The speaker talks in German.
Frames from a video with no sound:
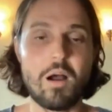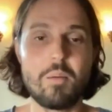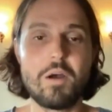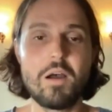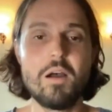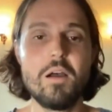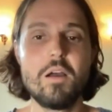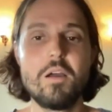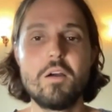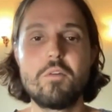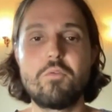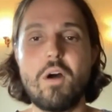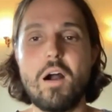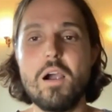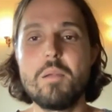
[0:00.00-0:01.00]
aber
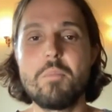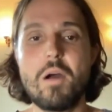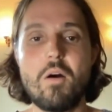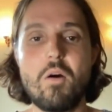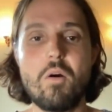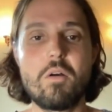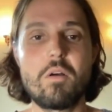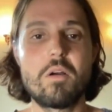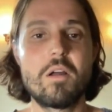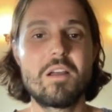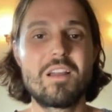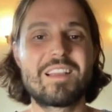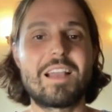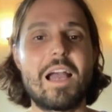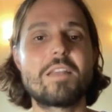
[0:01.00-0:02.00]
vor allem auch
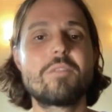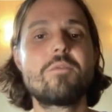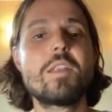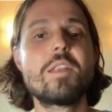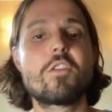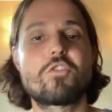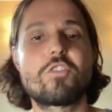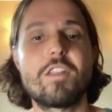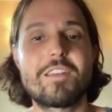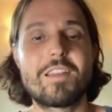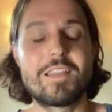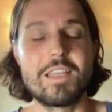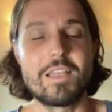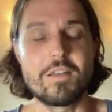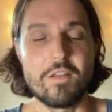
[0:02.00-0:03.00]
kein Widerstand
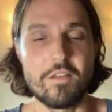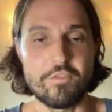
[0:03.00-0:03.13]
dagegen,